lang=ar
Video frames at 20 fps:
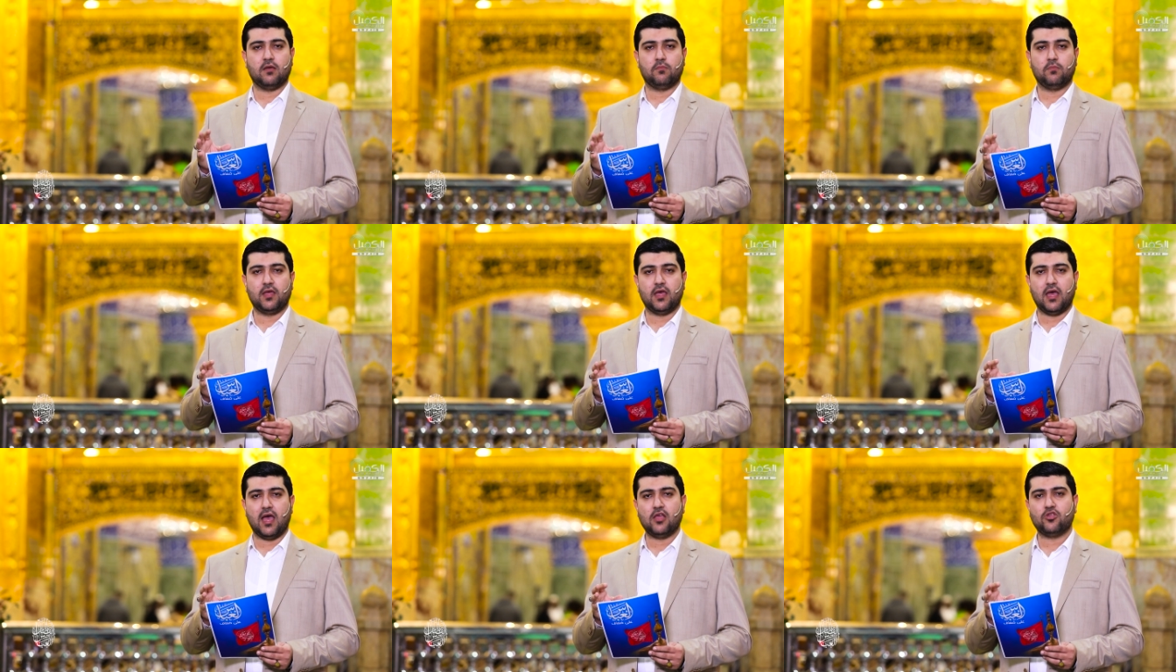
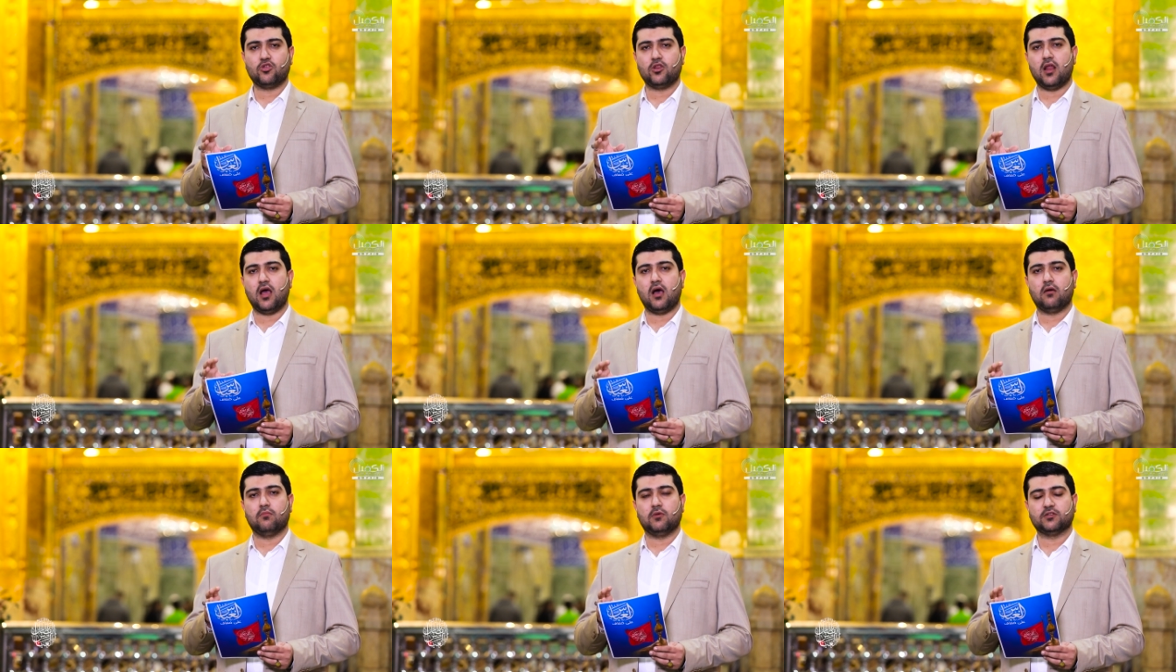
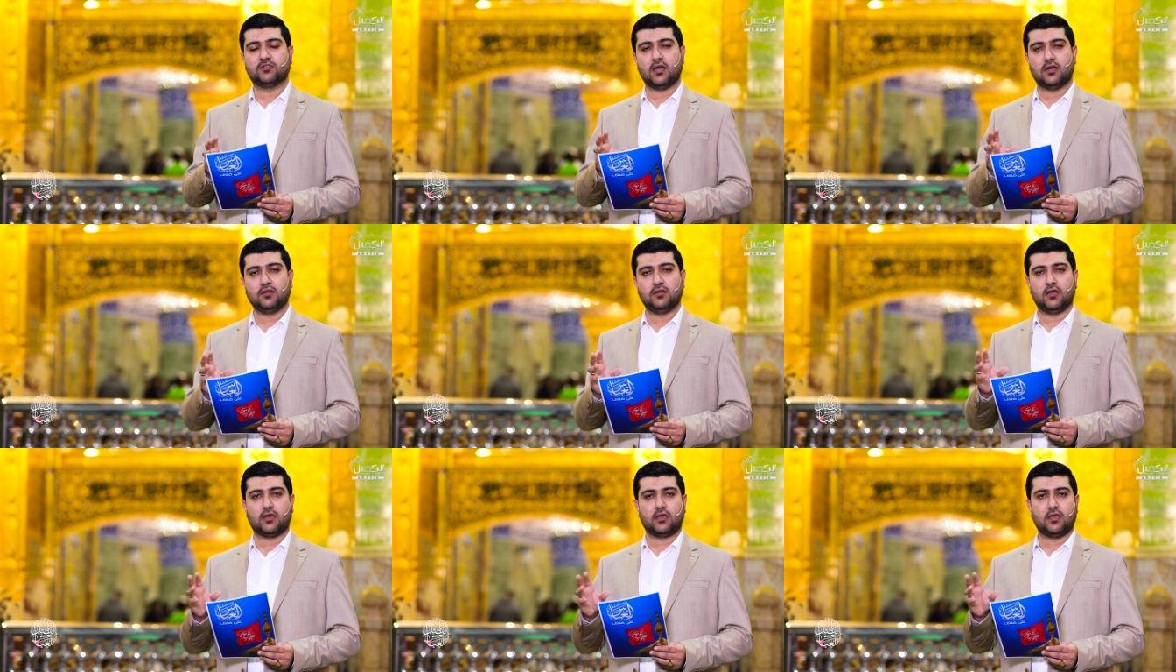باجلى
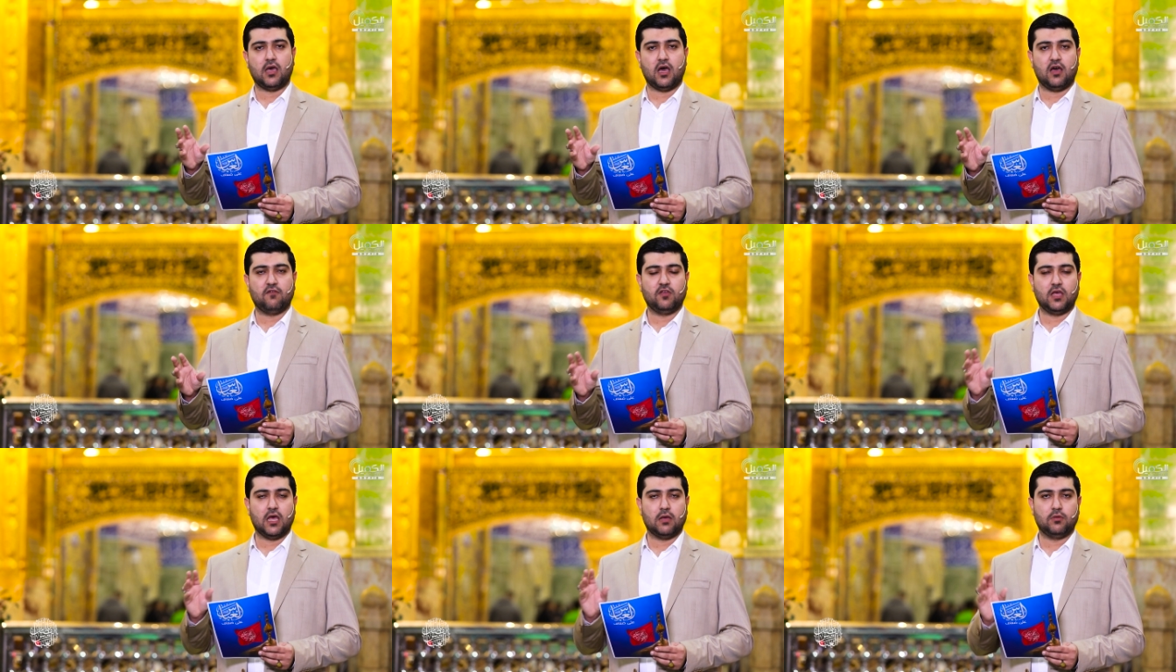
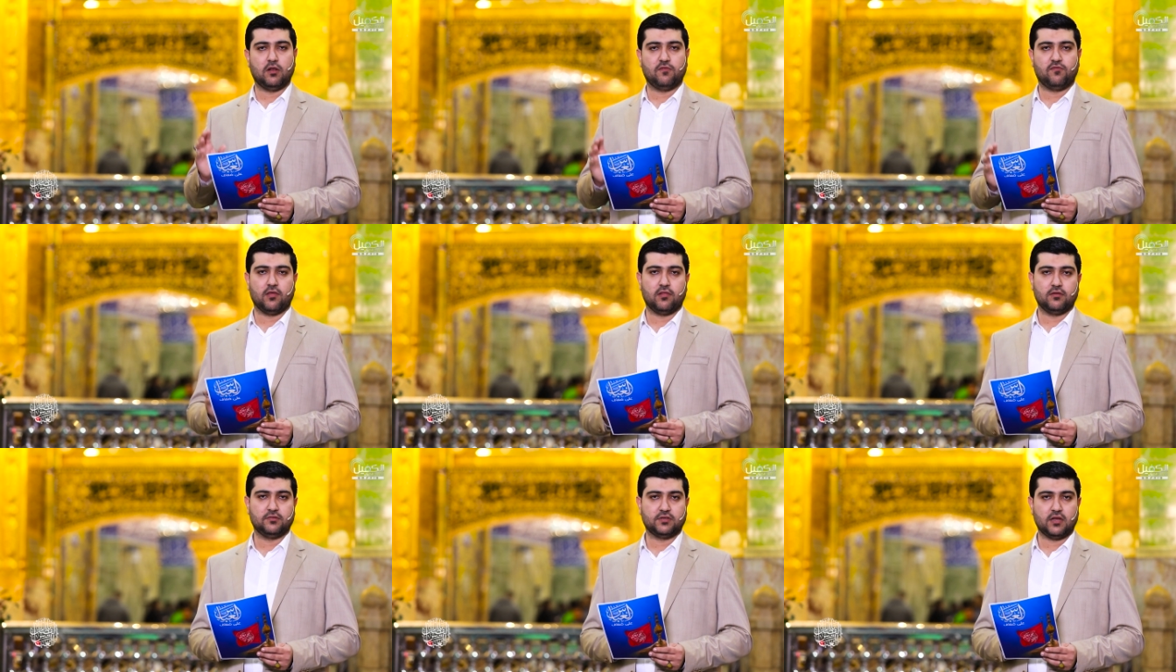مصادقها في ابي
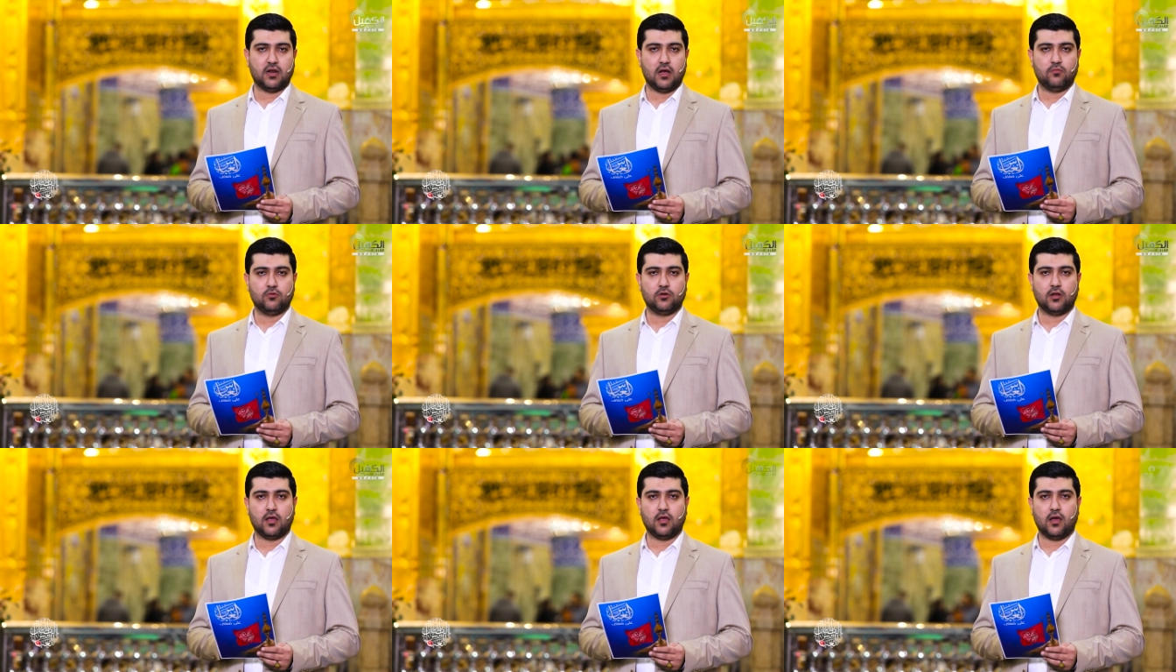الفضل
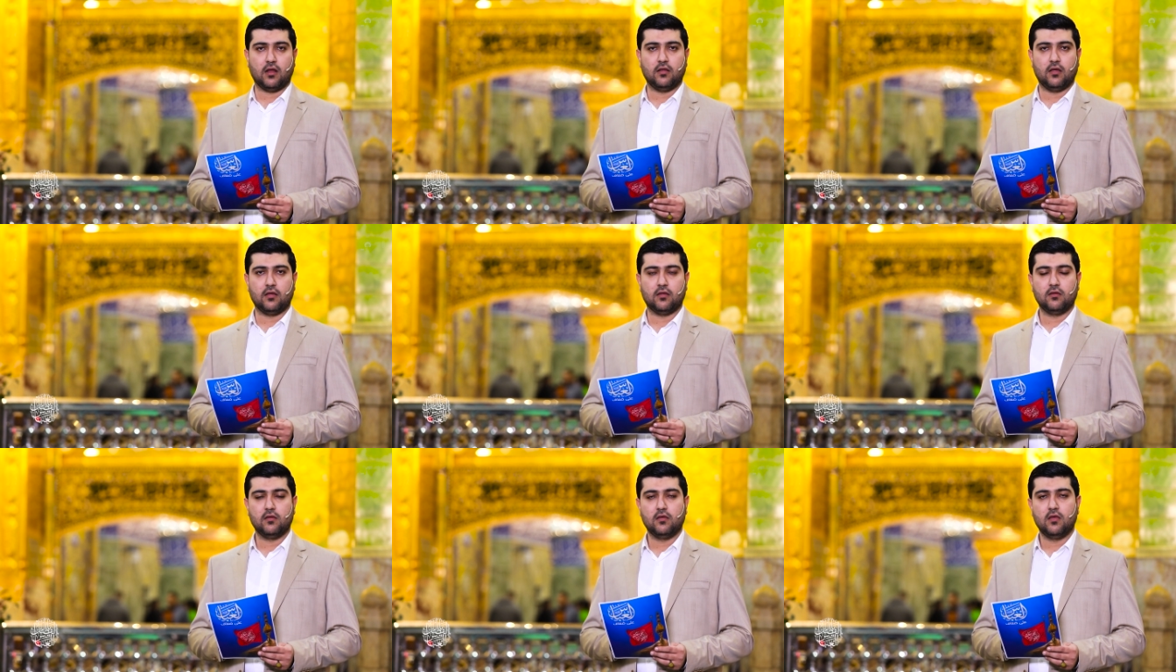سلام الله
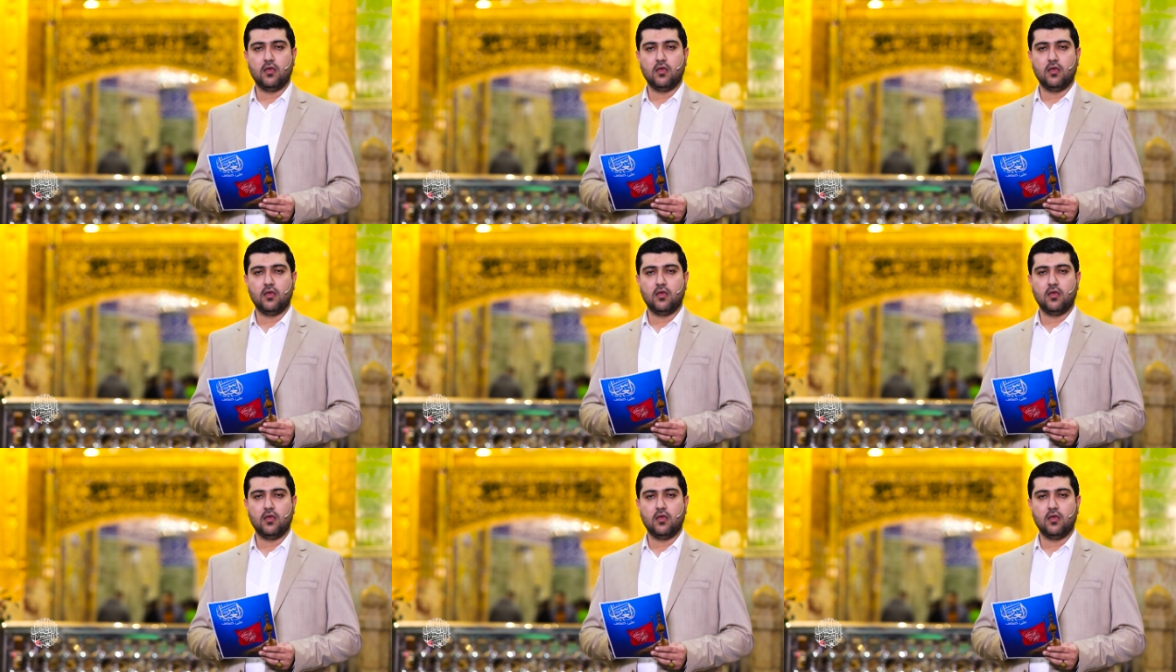عليه